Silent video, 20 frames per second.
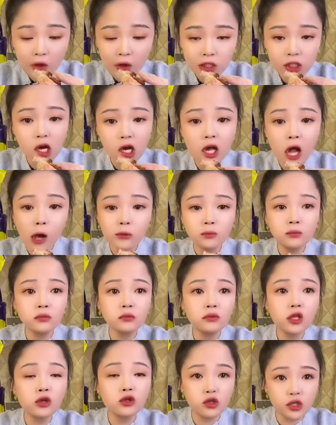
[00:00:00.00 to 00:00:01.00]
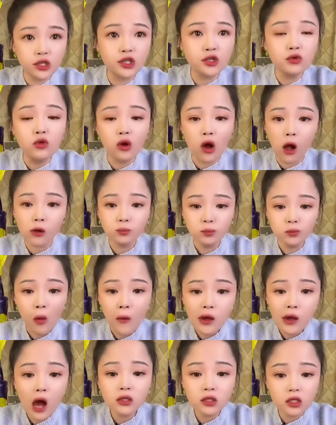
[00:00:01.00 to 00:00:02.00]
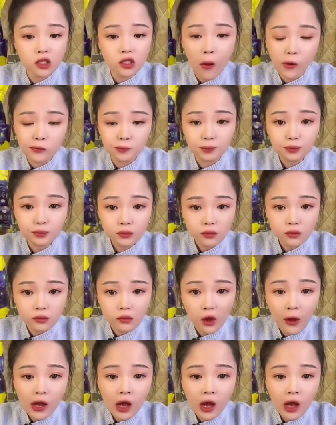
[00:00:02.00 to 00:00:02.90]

几个呀？嗯，到手是十五个，二十七，十五片，